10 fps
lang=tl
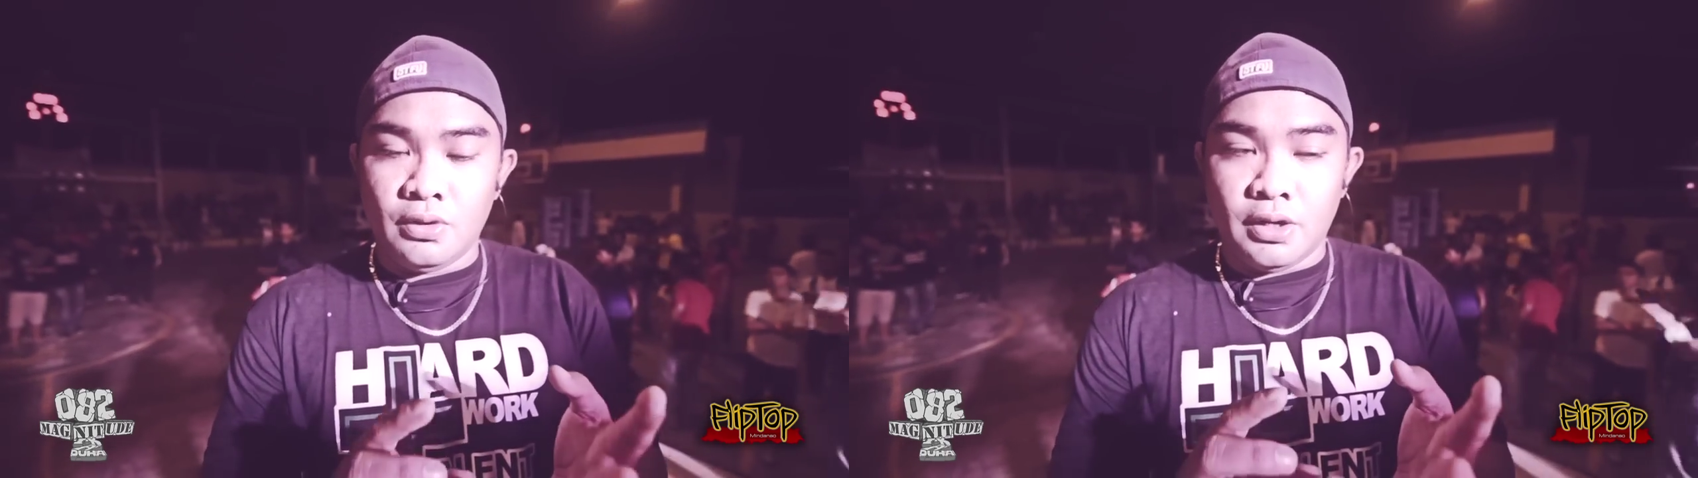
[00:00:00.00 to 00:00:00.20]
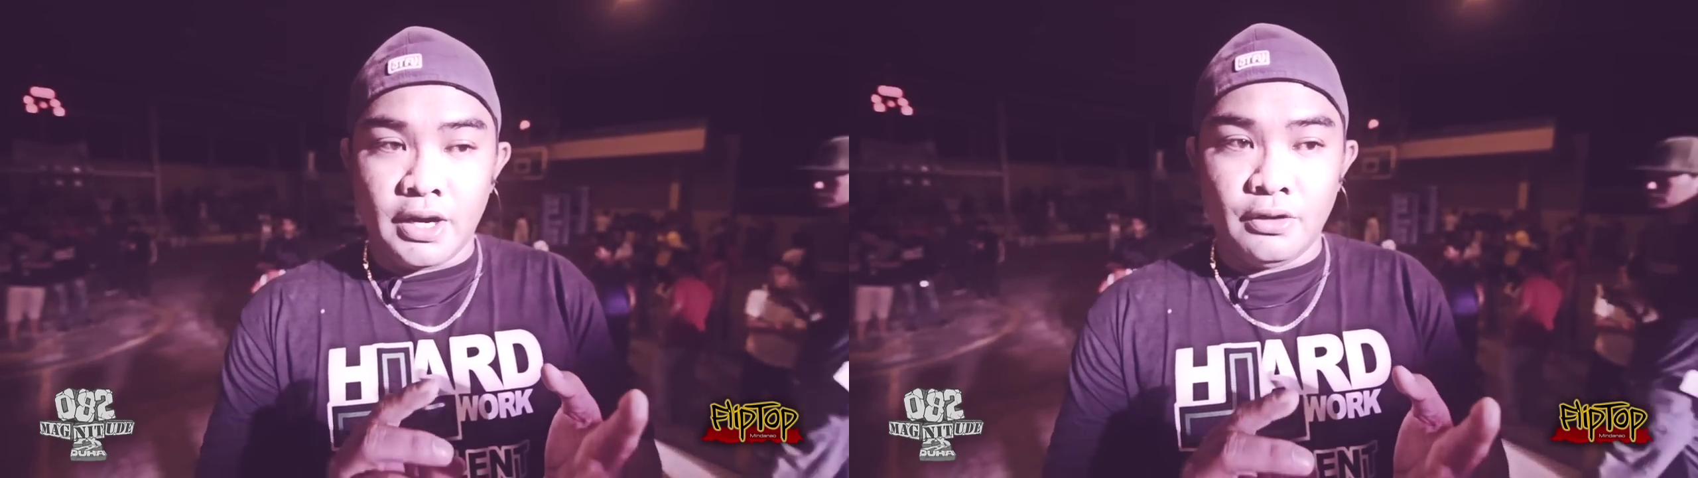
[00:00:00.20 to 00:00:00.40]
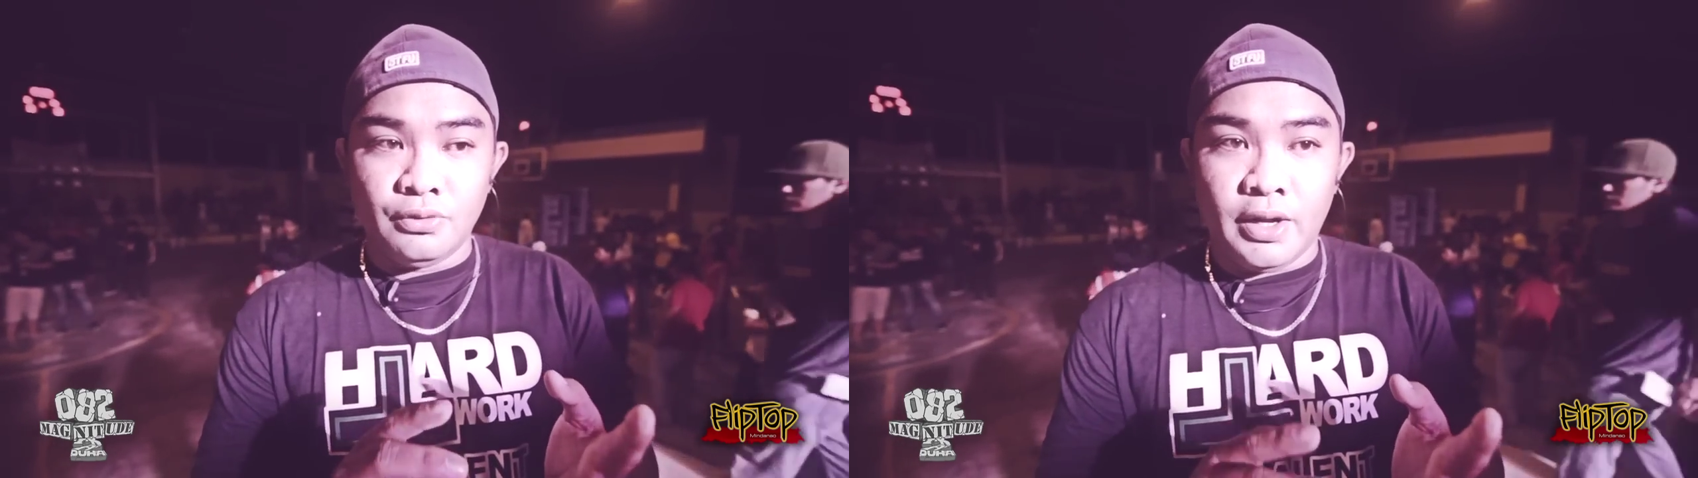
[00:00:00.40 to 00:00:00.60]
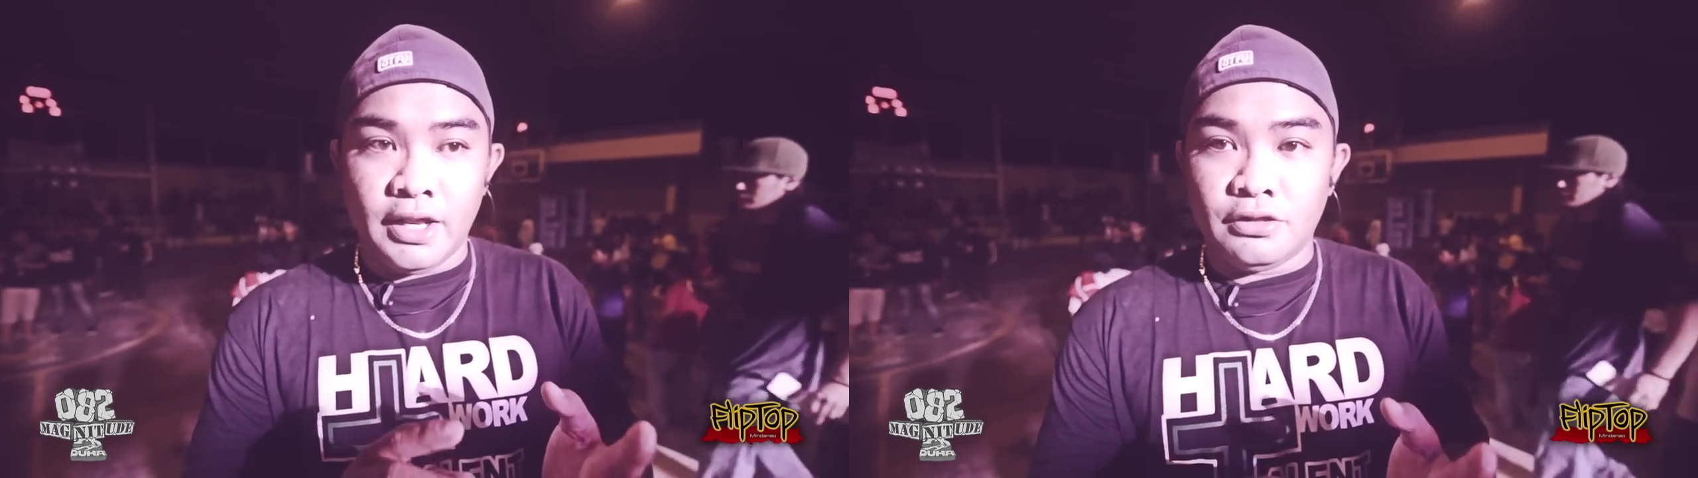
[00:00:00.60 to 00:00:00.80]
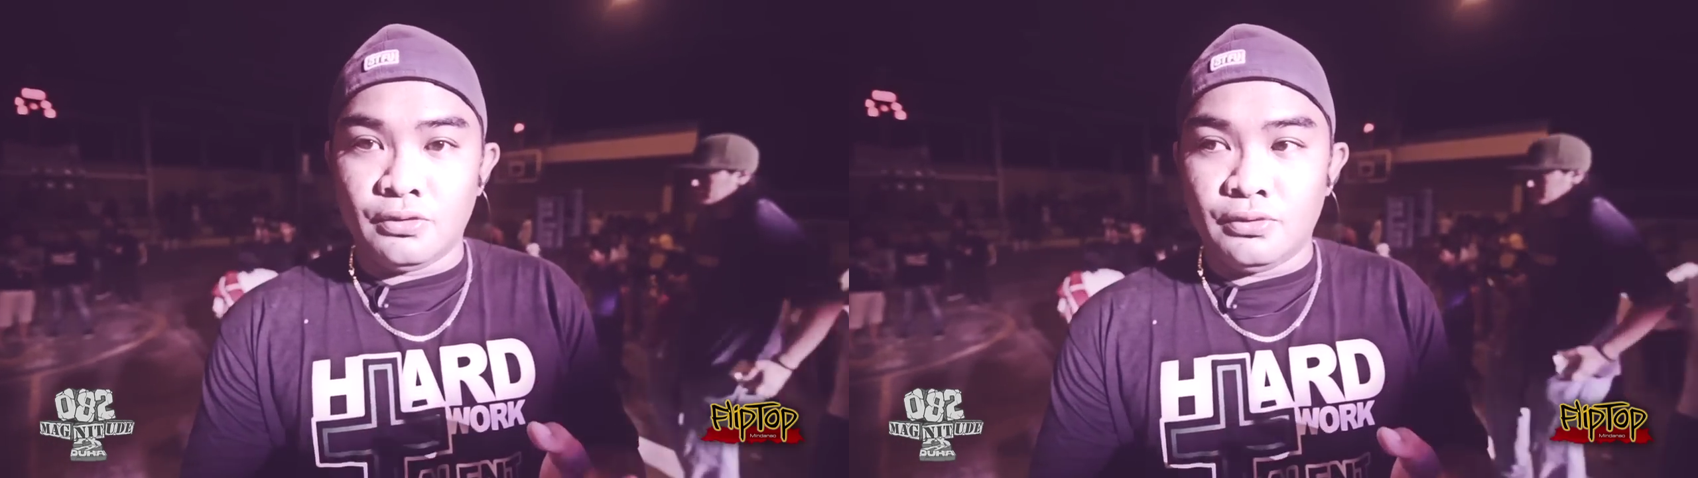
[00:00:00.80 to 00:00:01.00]
Round 1
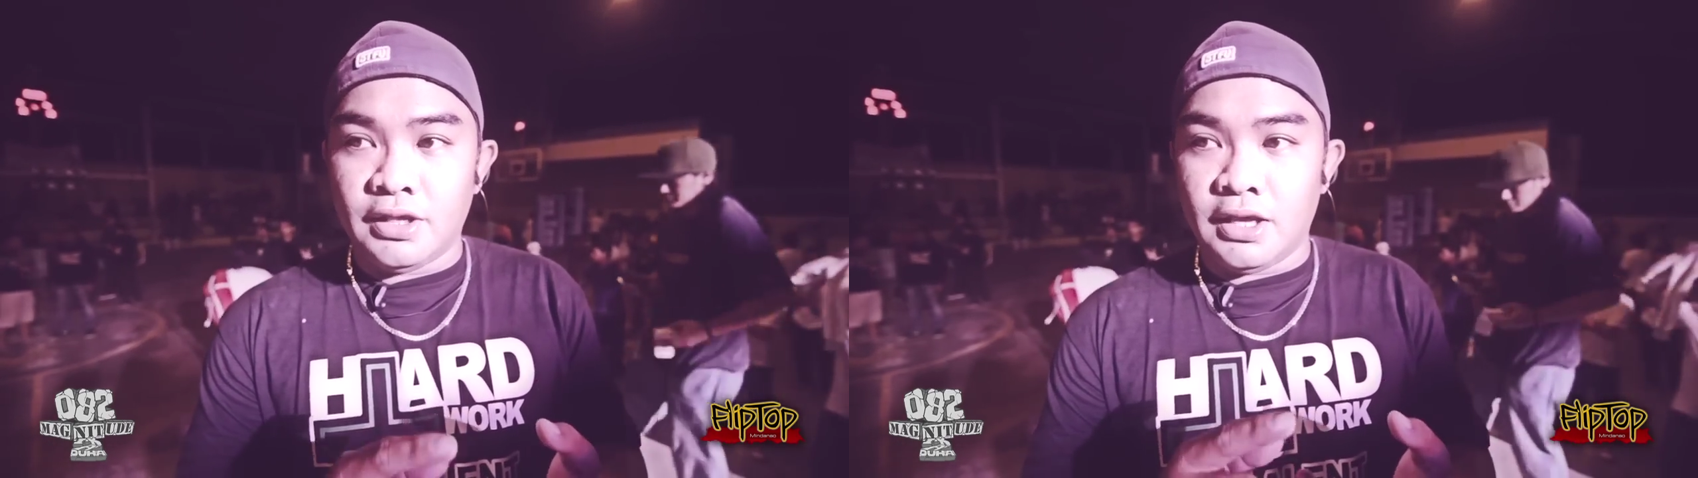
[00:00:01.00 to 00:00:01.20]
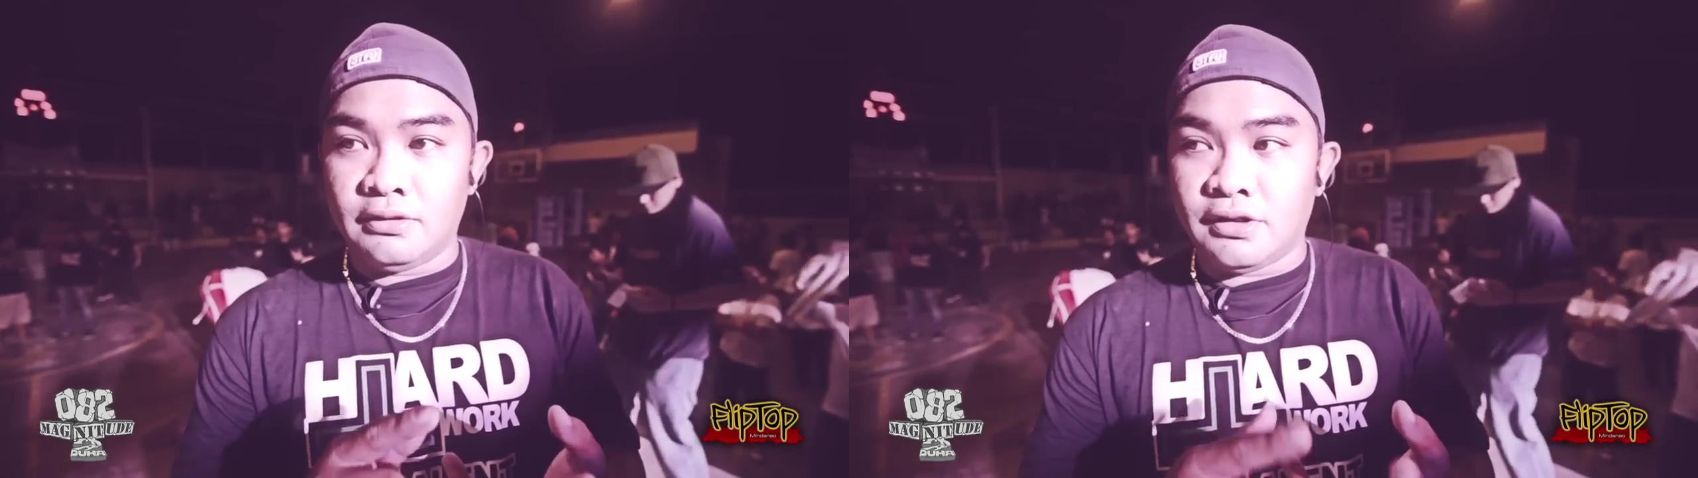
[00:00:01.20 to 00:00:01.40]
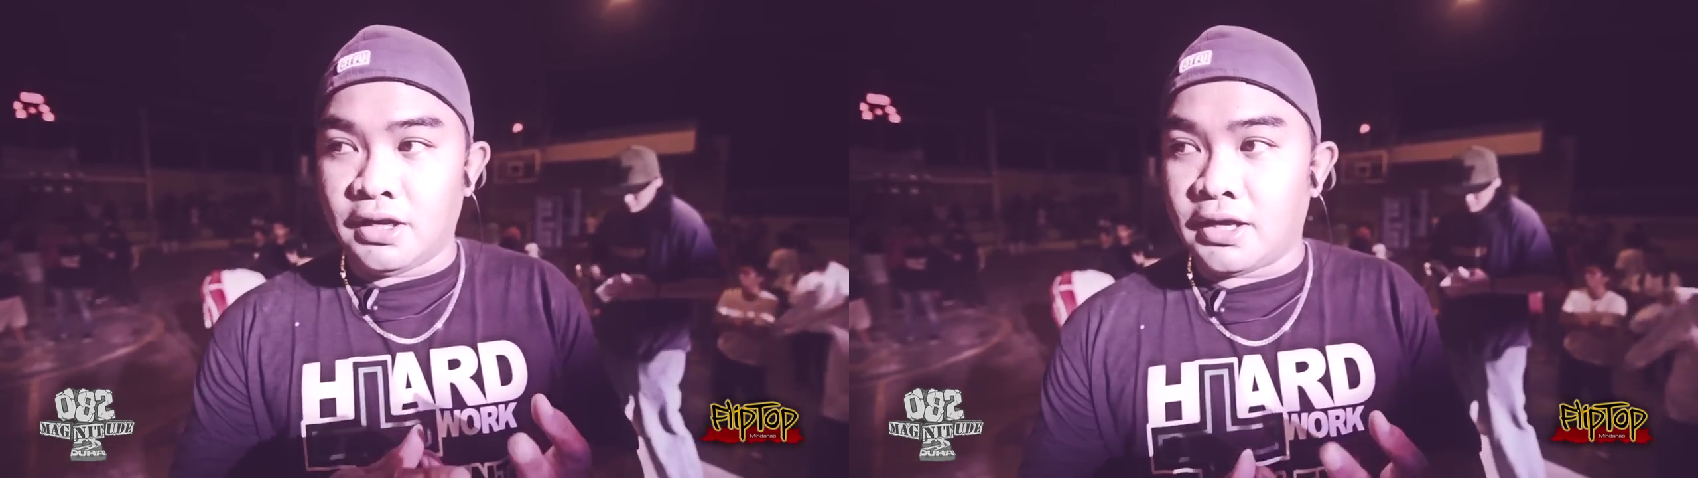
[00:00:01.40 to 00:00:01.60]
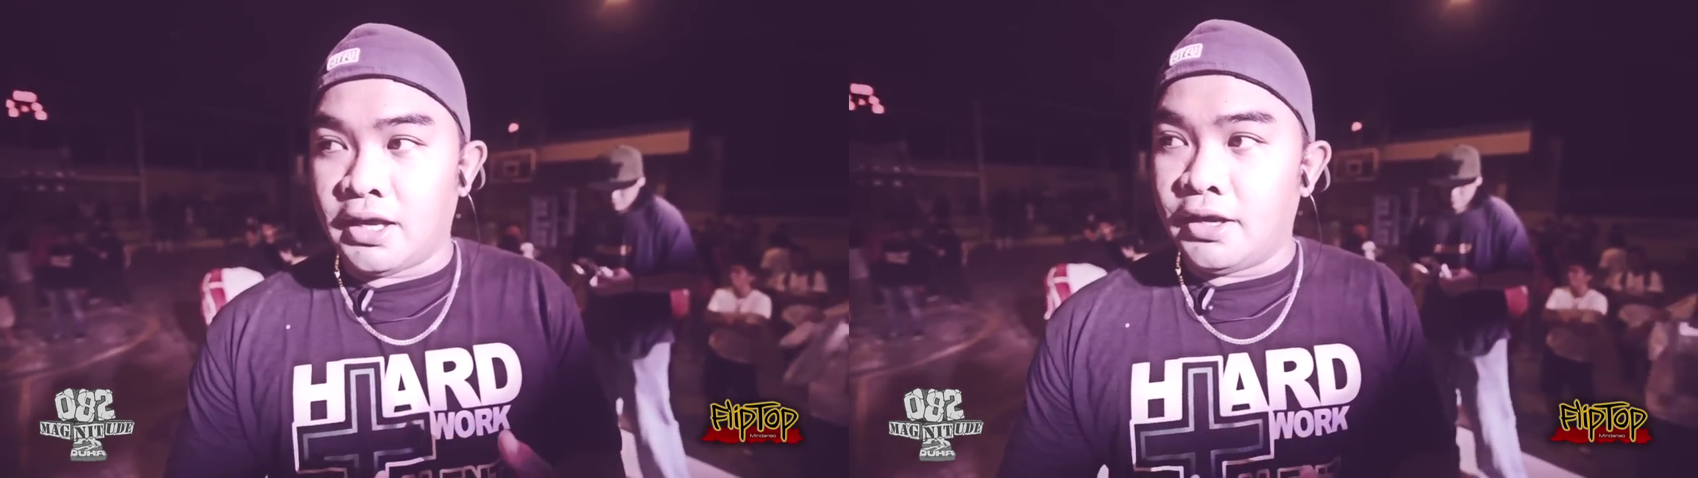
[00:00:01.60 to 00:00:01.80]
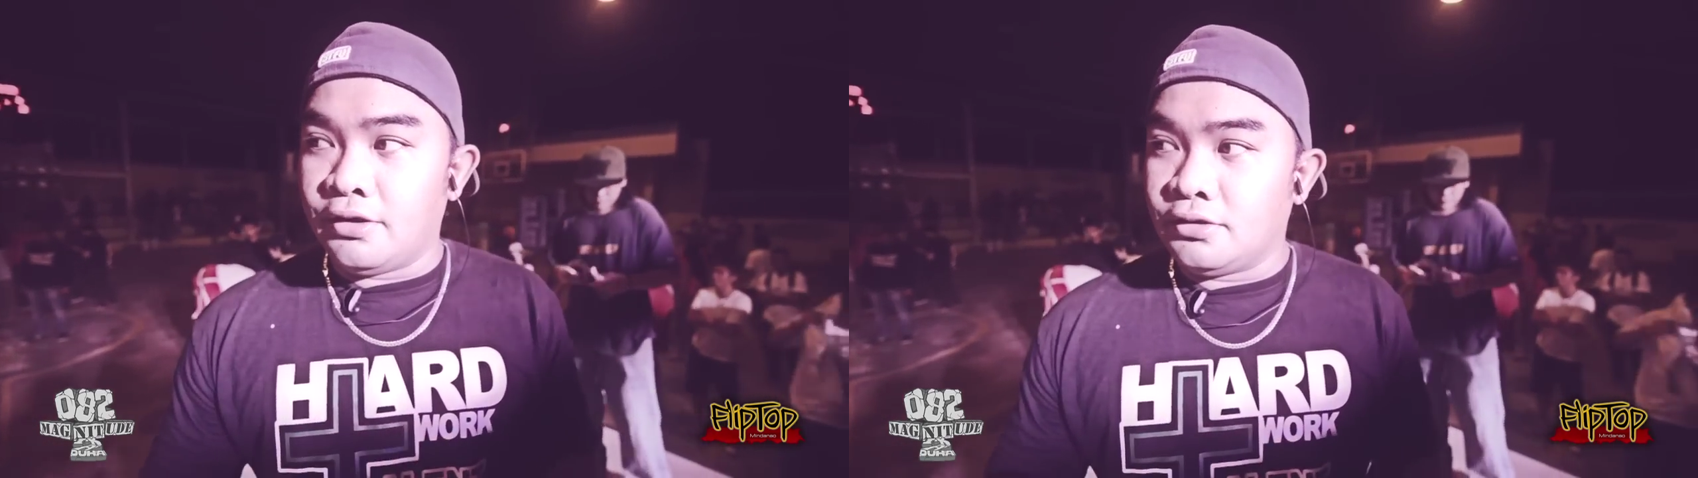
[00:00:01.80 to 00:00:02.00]
and 2 then 3 kay
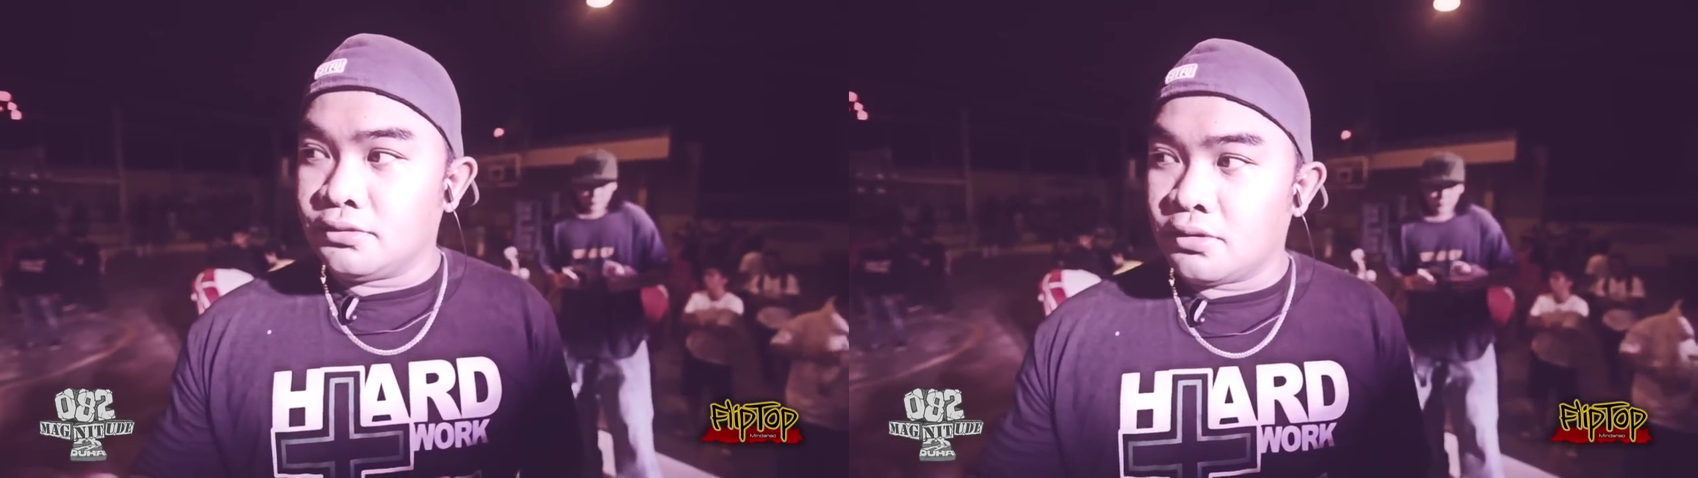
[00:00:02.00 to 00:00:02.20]
ano